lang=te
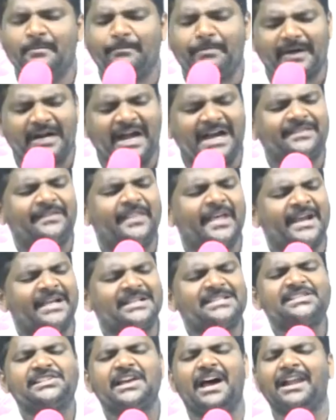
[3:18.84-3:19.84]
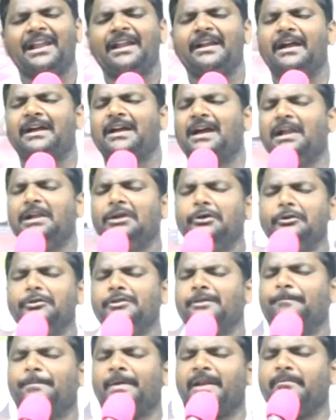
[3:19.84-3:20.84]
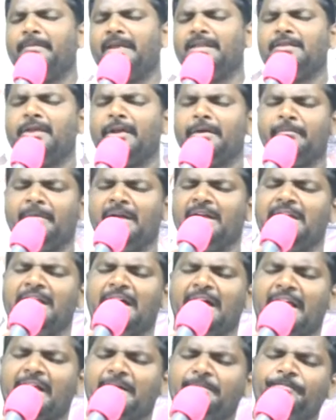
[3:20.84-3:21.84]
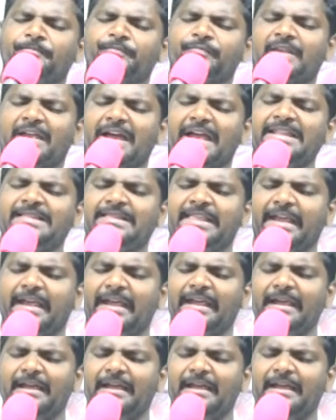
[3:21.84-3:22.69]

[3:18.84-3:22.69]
ప్రార్థన చాలా రకాలుగా ఉంది ప్రేమేంద్యన్ బెడ్లార్ అయితే